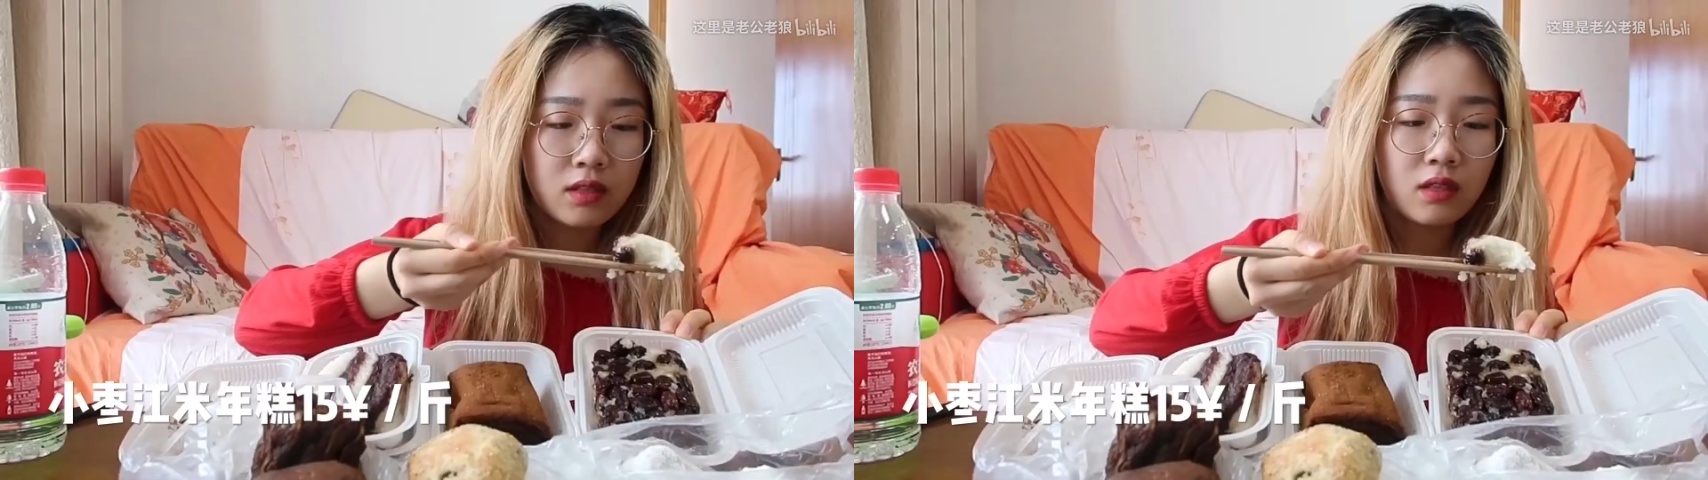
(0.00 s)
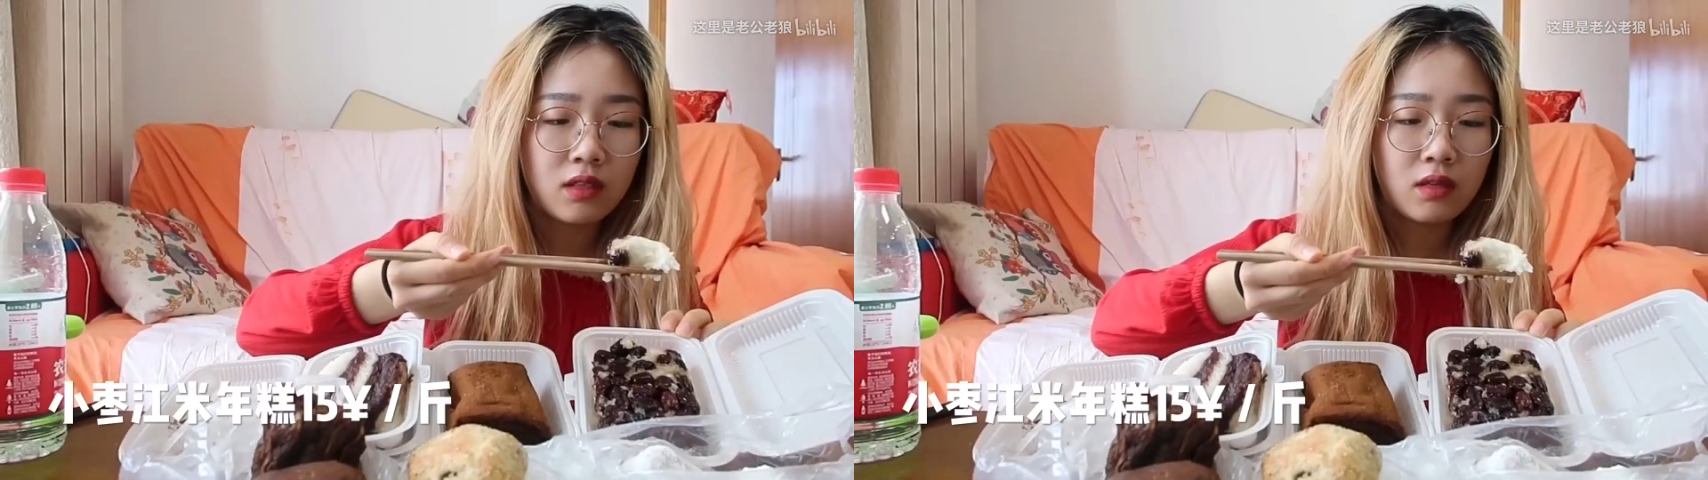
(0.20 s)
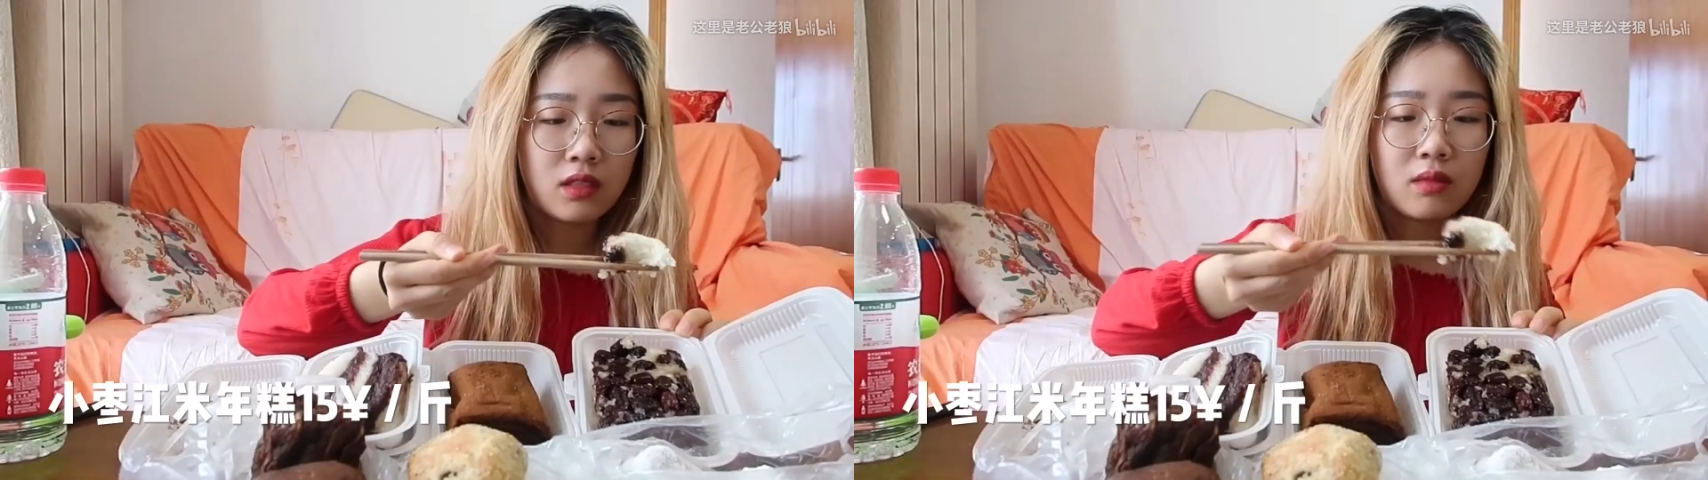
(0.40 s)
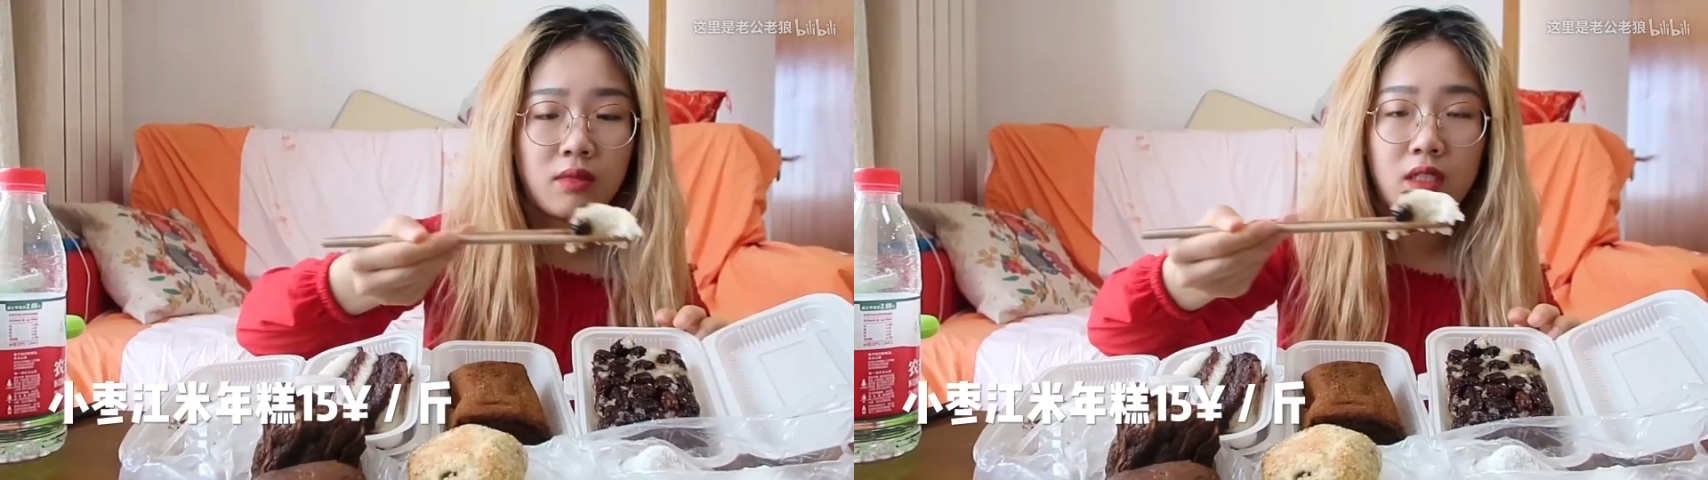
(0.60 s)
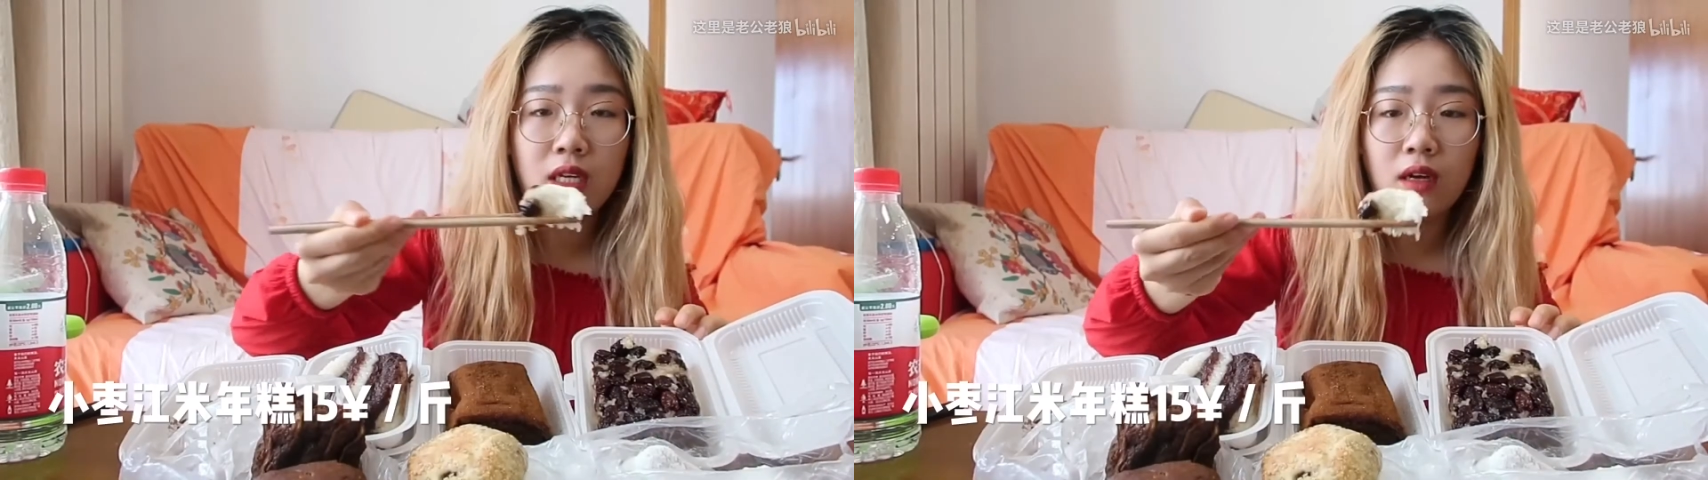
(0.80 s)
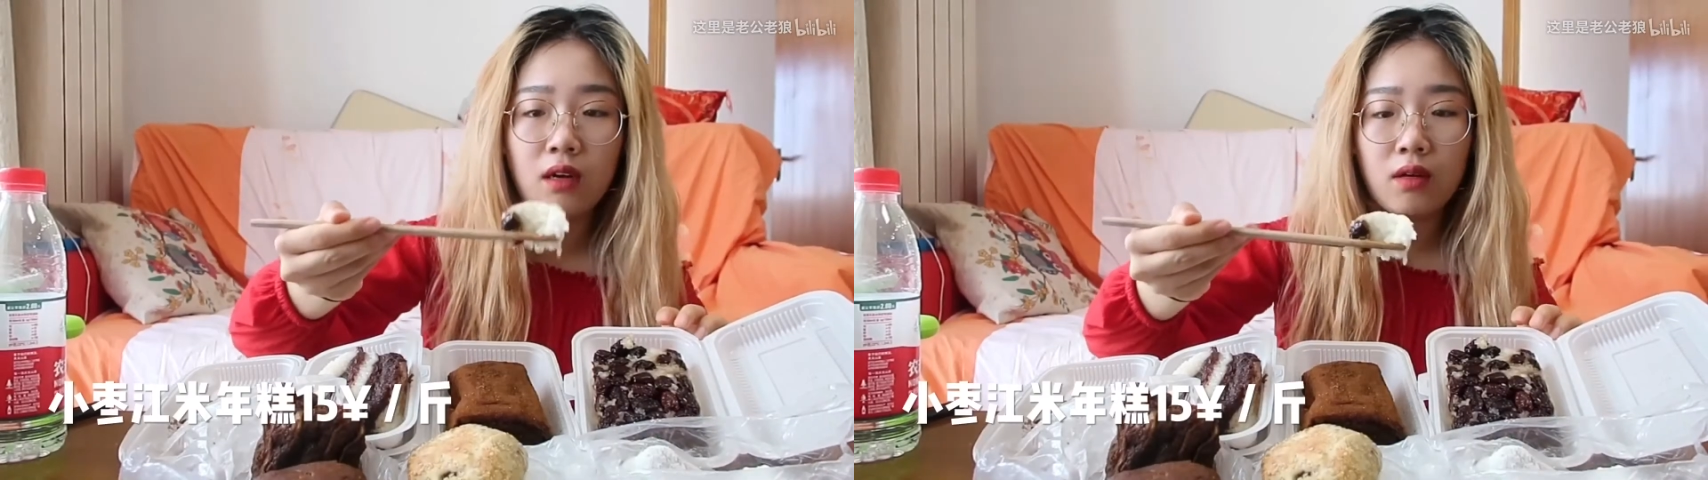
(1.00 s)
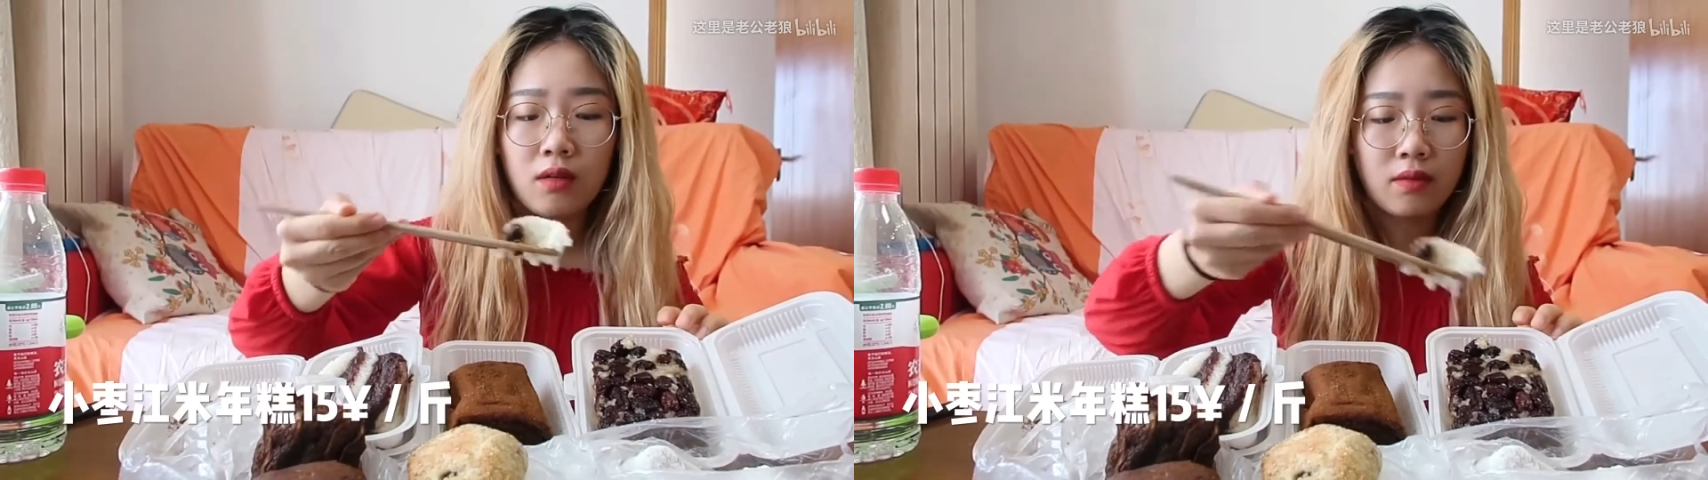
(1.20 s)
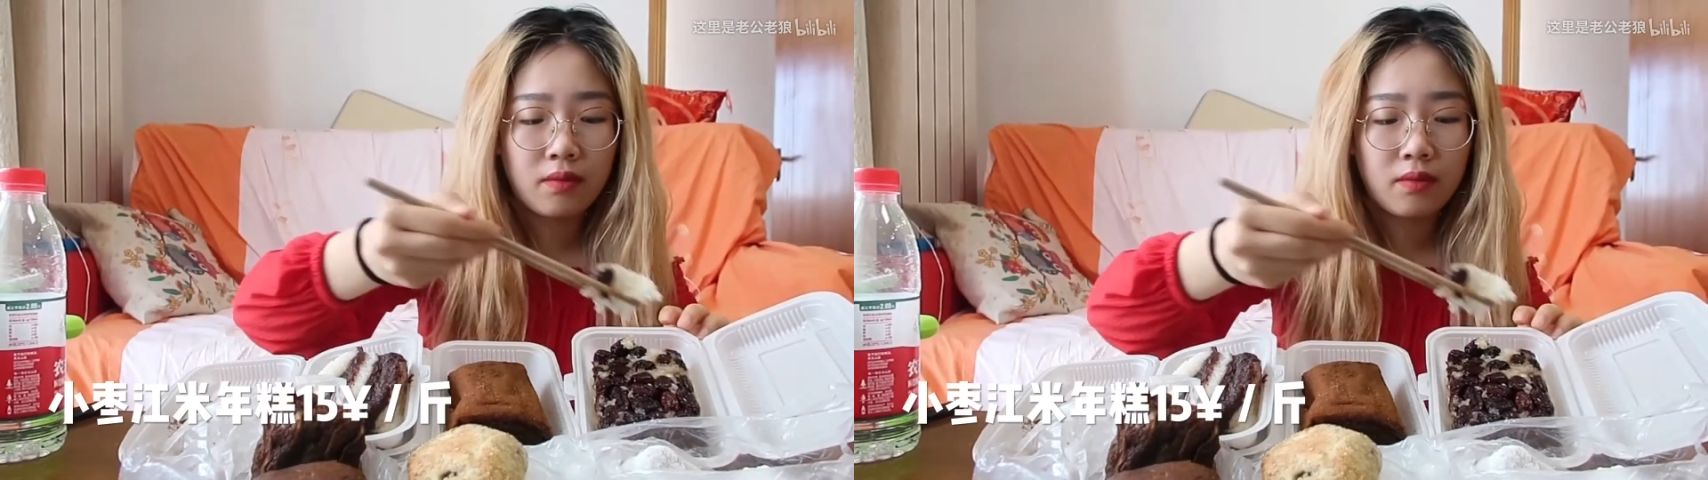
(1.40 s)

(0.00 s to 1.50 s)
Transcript: 小枣江米年糕，